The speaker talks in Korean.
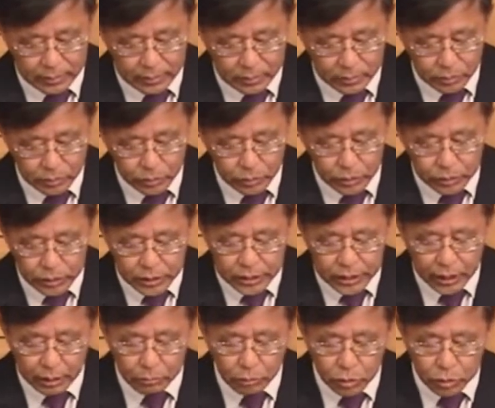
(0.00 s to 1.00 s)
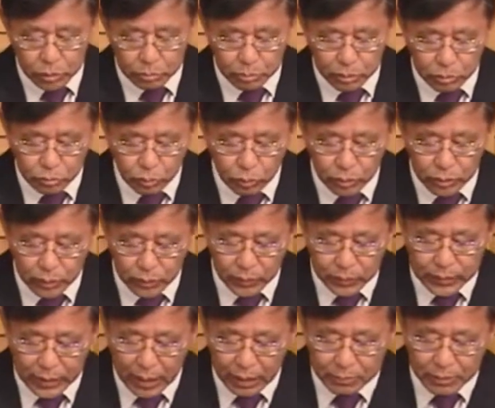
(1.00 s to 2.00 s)
누구든지 제 목숨을
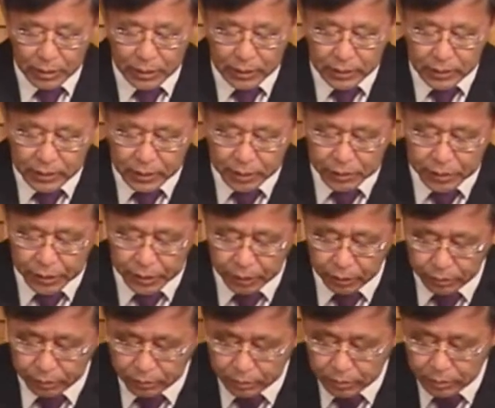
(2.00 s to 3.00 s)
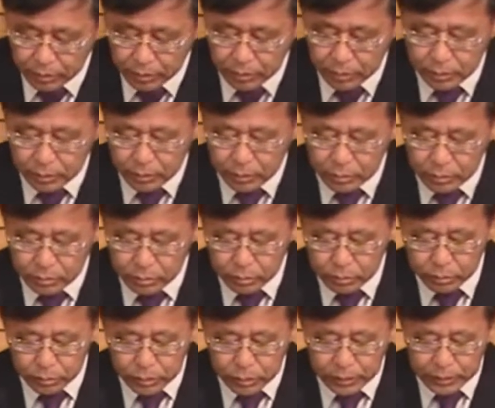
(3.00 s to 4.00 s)
구원코자 하면 잃을 것이요
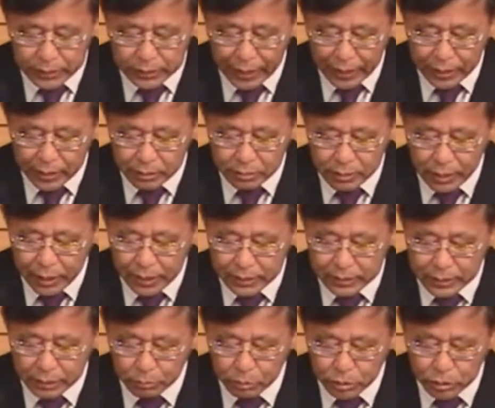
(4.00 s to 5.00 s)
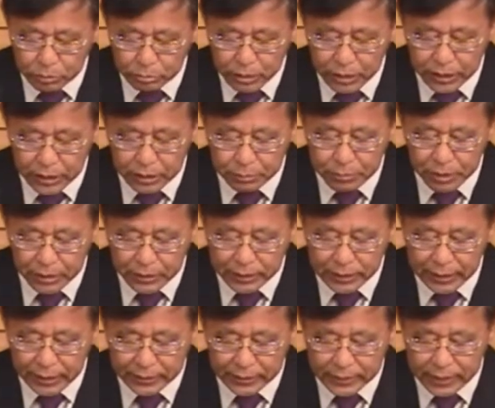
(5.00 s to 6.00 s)
누구든지 나를 위하여 제 목숨을 잃으면
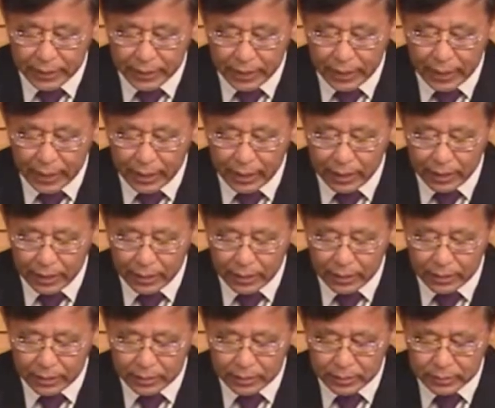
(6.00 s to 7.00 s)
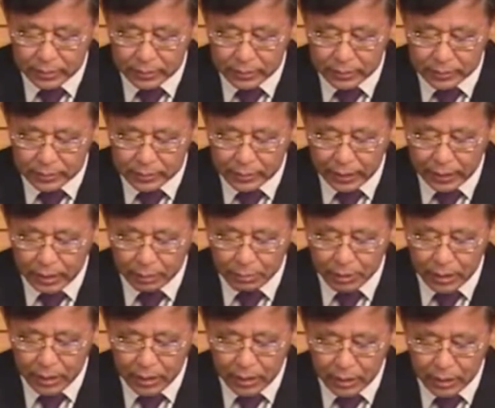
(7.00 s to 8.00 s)
찾으리라.
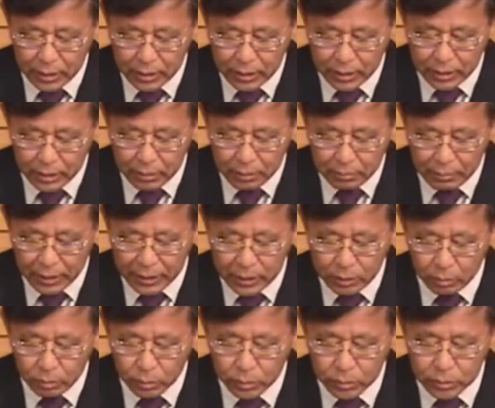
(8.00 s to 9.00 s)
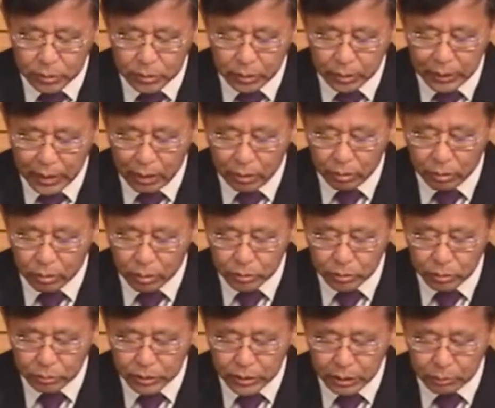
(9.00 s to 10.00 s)
사람이 만일 온 천하
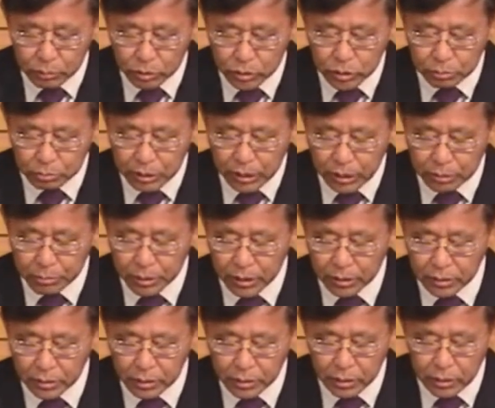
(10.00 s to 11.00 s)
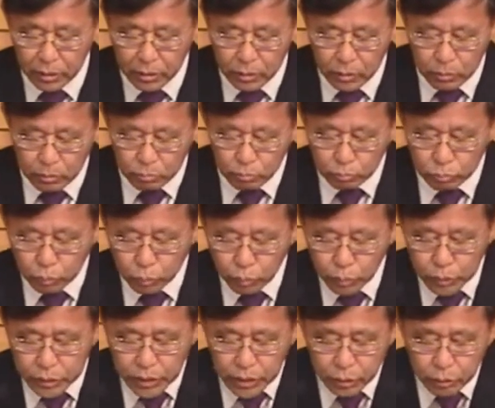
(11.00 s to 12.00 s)
얻고도 제 목숨을 잃으면
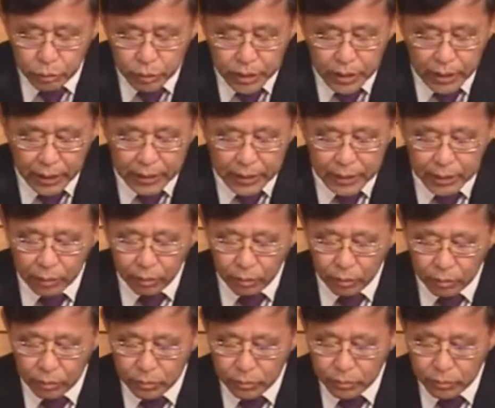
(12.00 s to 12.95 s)
무엇이 유익하리요?